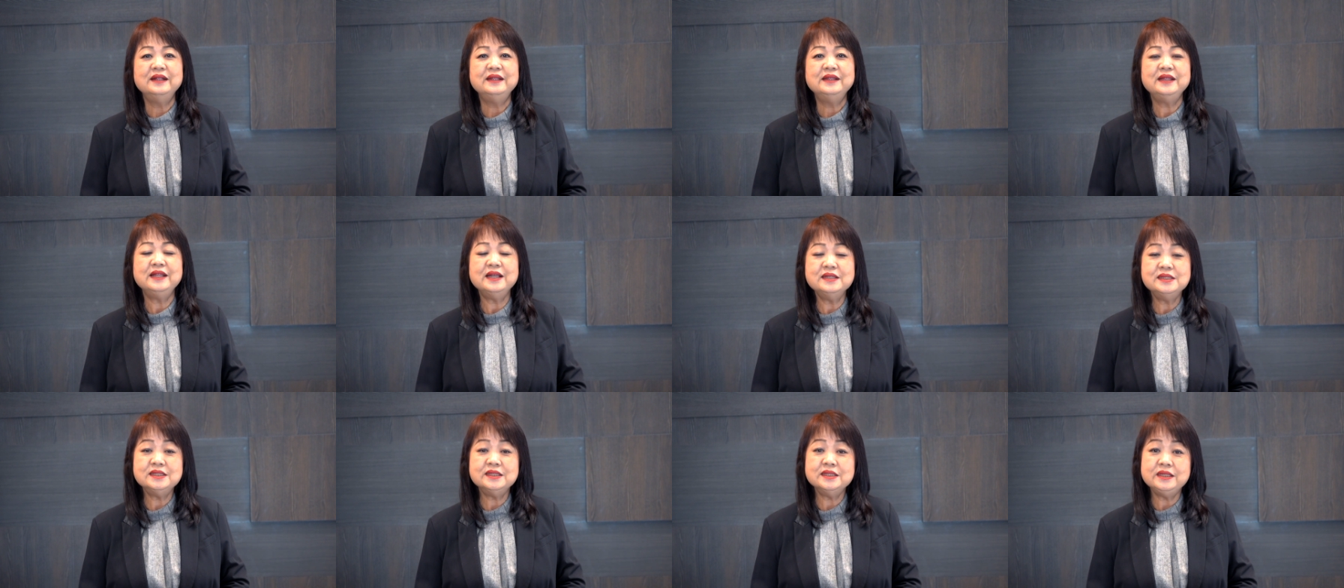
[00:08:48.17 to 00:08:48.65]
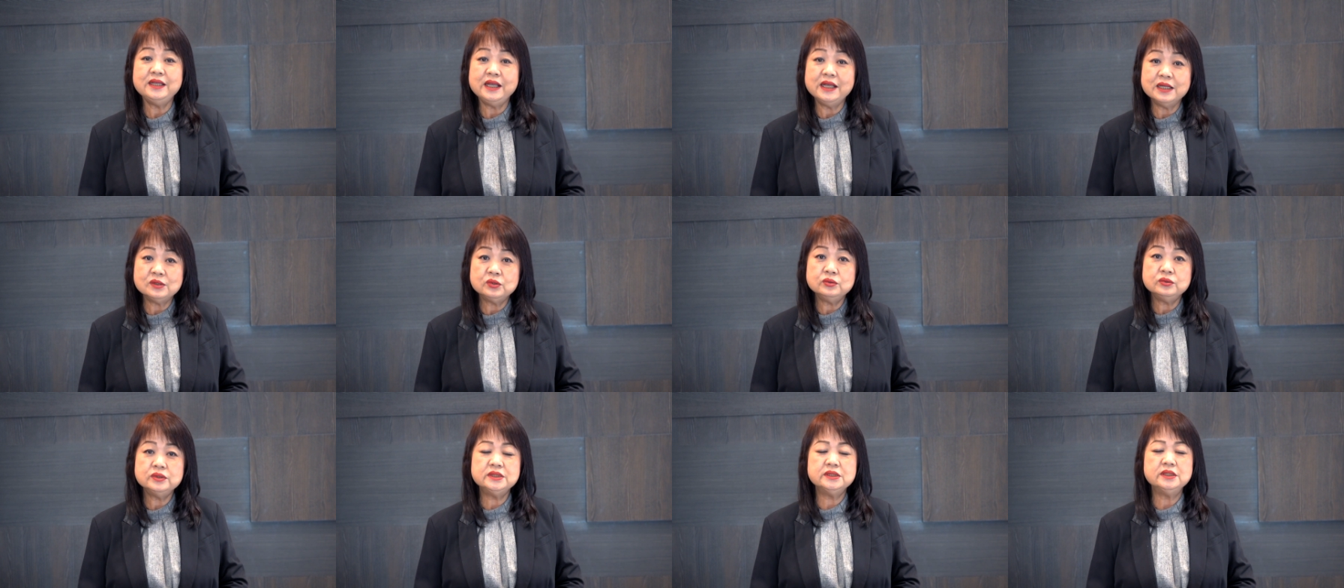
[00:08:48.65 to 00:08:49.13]
认识耶
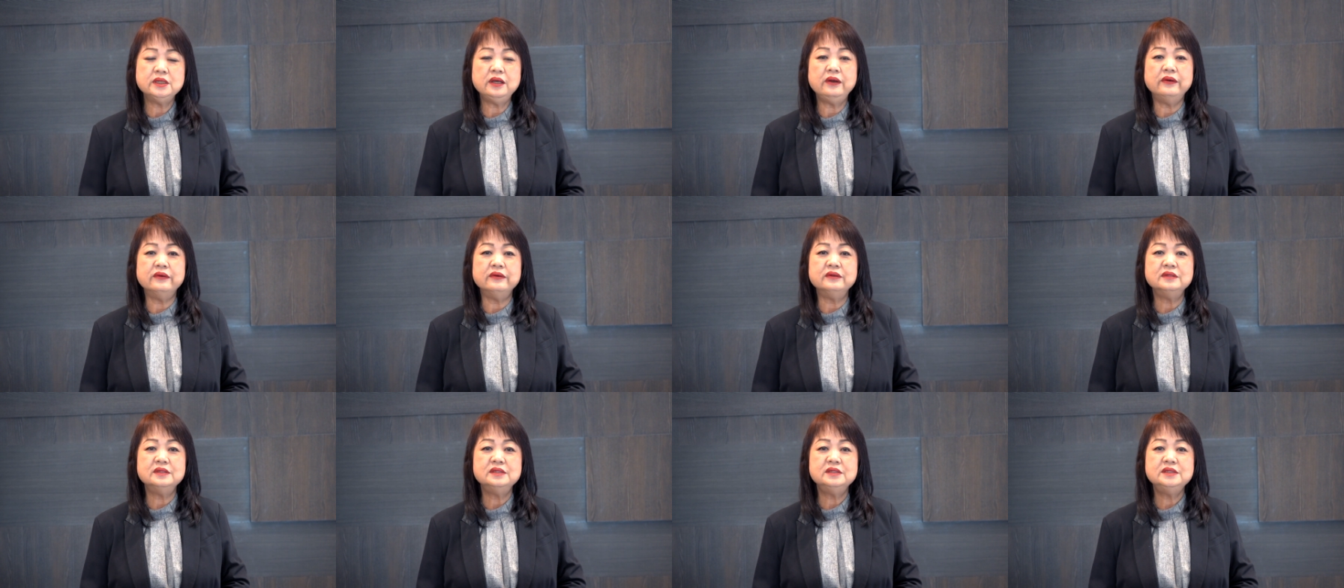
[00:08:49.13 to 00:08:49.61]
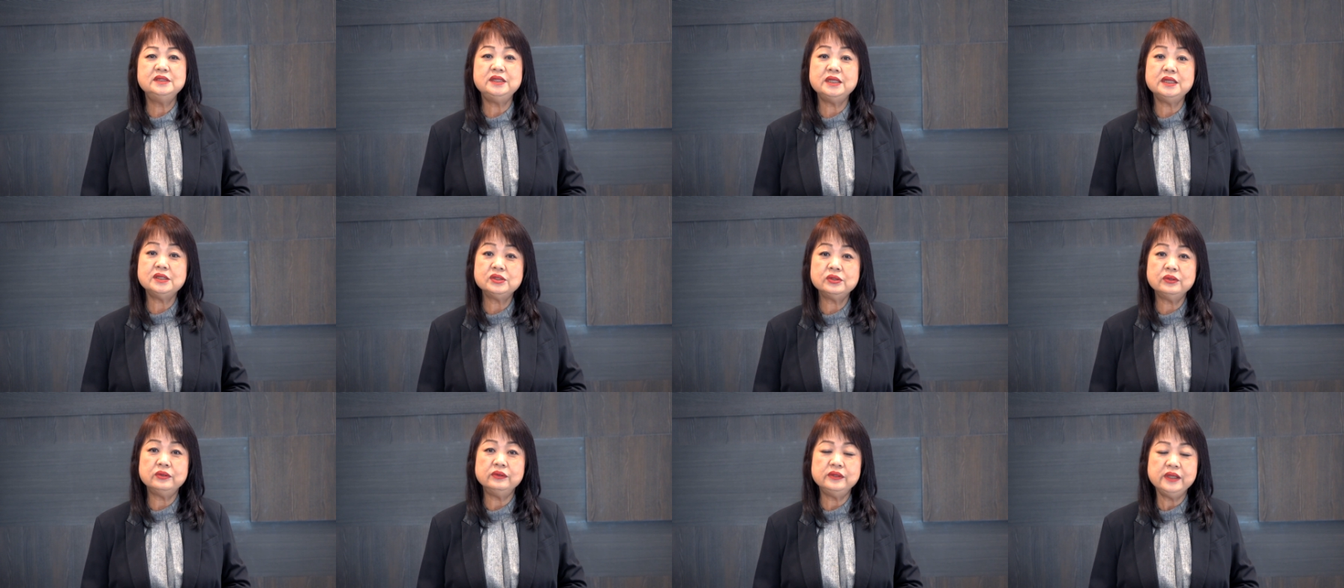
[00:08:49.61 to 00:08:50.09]
稣之后，接
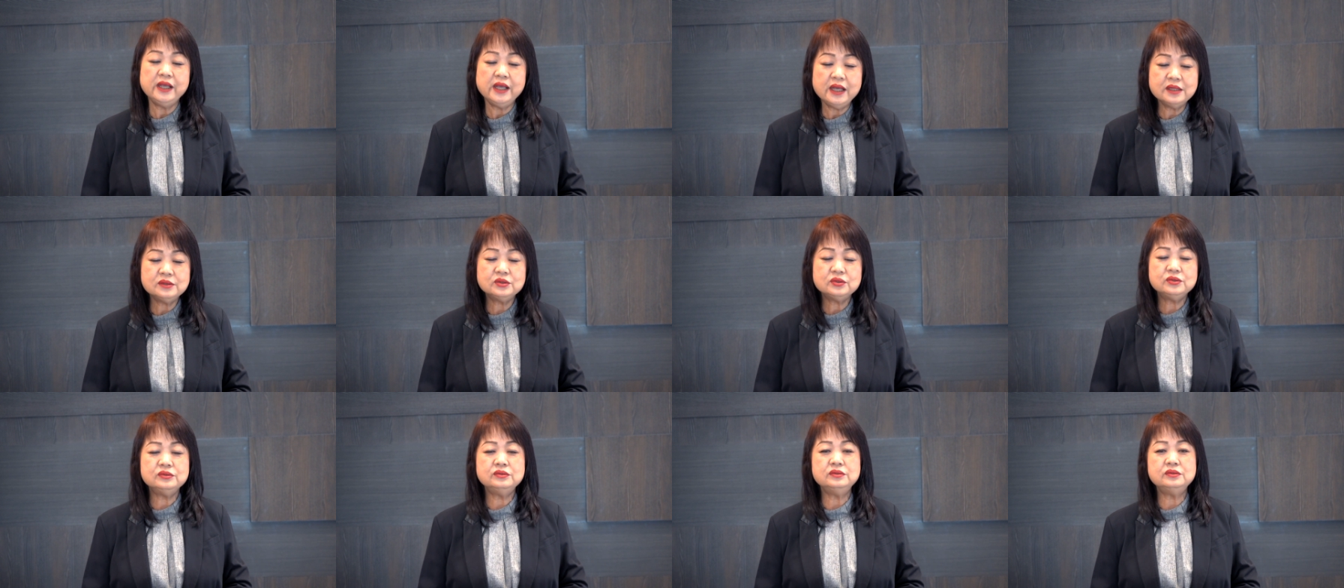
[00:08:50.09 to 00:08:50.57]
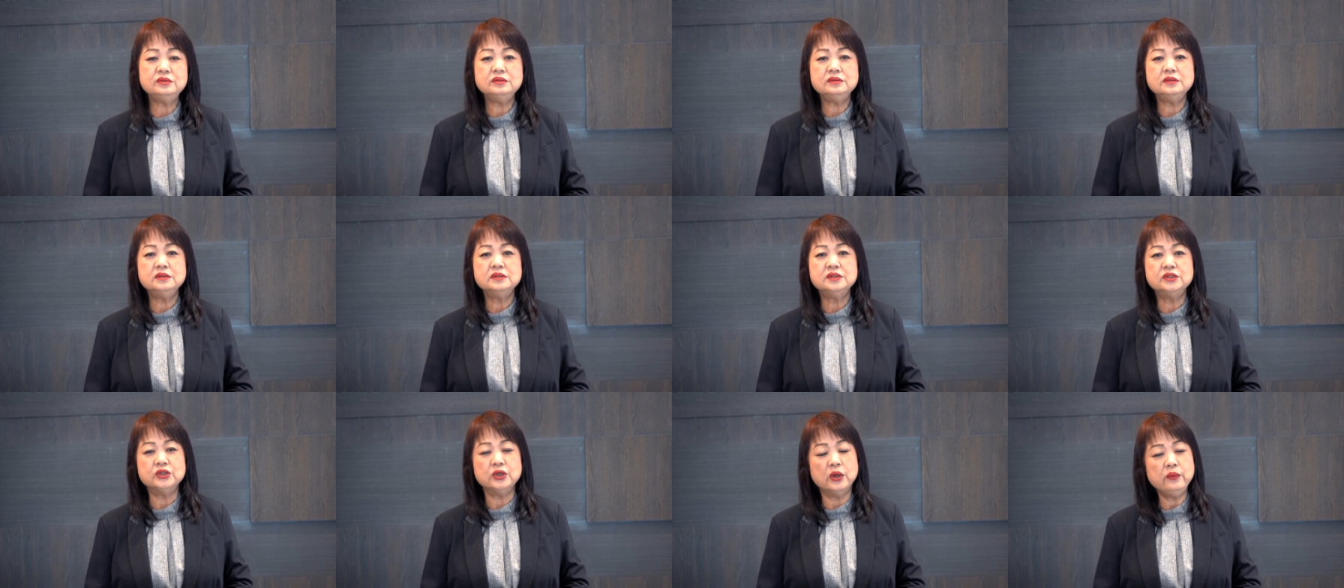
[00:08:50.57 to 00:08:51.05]
受耶稣
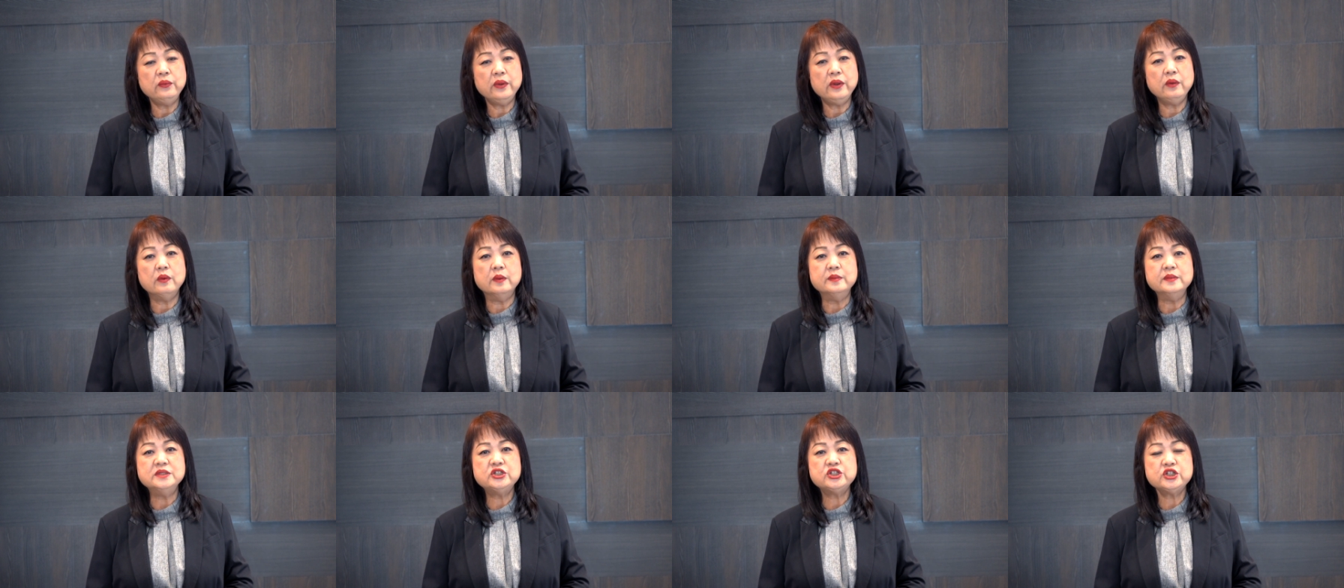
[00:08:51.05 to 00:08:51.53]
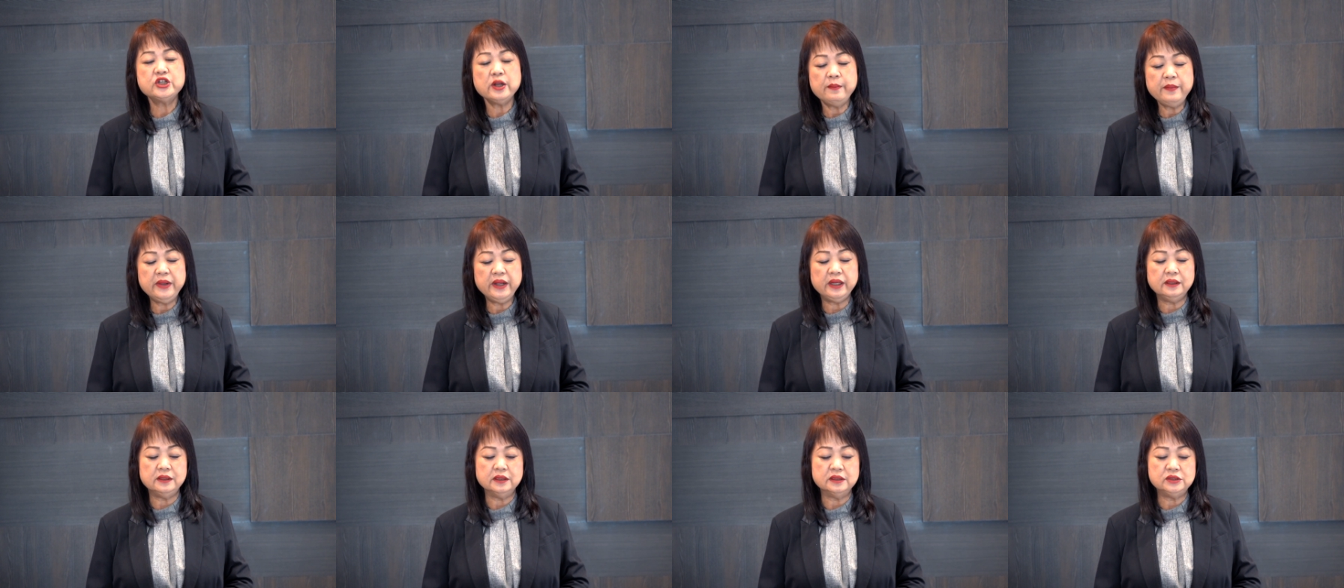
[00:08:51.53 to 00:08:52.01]
成为我们生
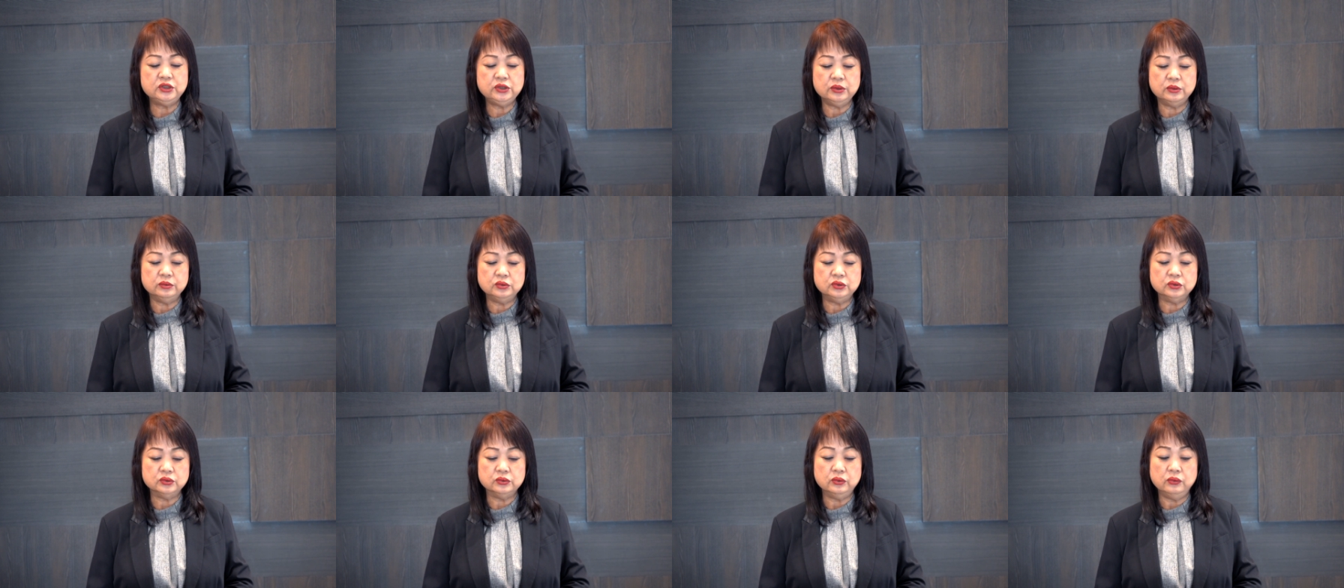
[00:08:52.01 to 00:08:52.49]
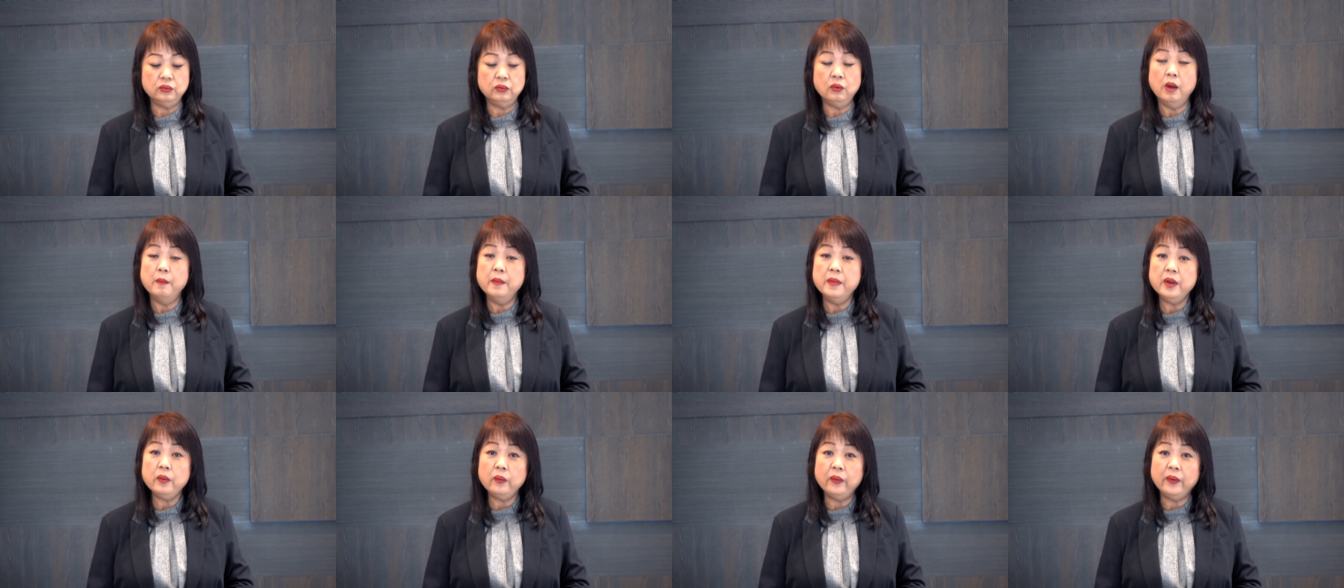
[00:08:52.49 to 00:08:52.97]
命的救主，
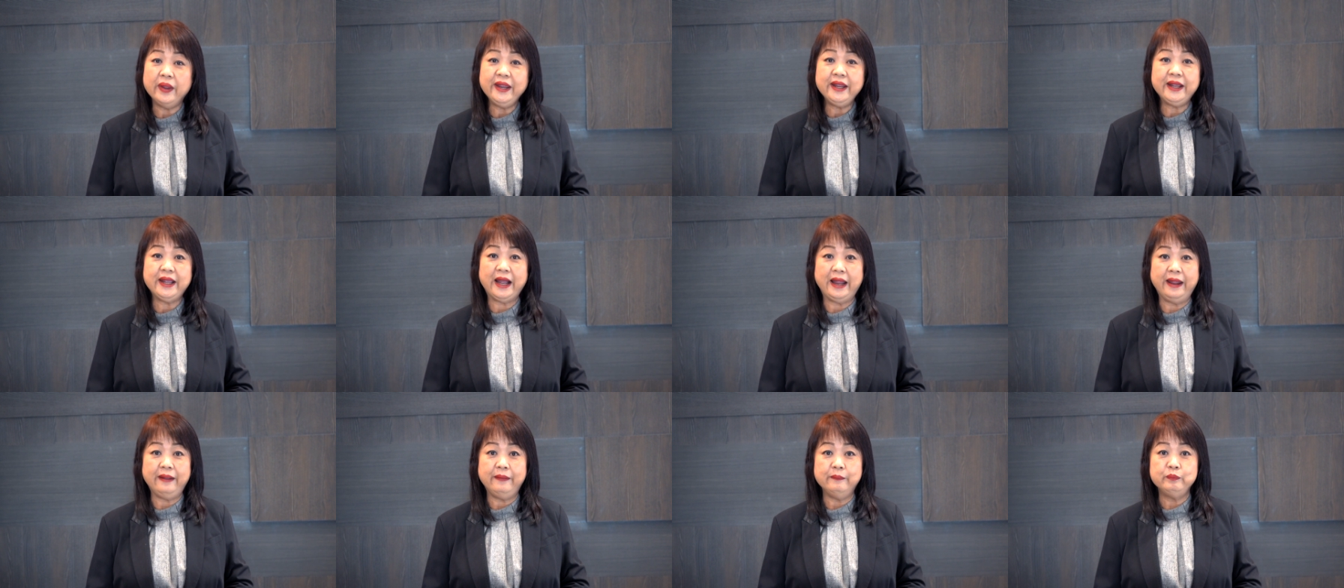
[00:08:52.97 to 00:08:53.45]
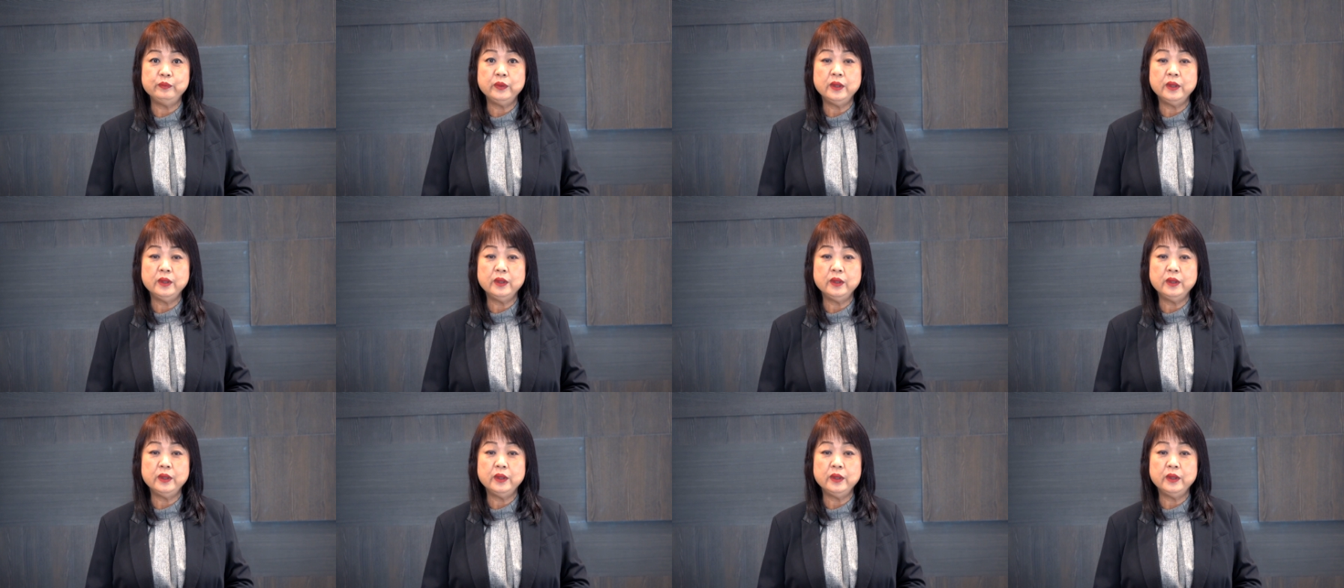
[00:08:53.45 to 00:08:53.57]
我们悔改，